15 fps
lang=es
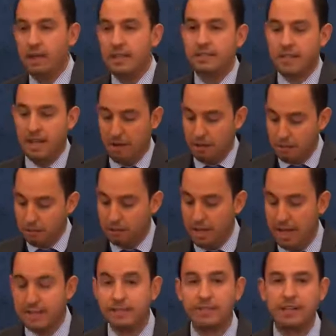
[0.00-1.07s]
esta
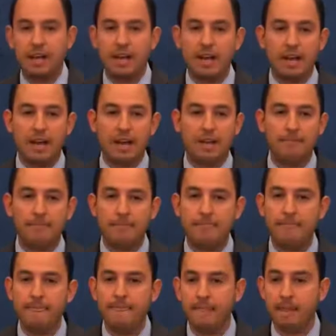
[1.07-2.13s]
constancia
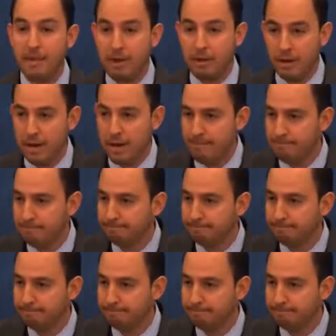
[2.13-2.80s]
de mayoría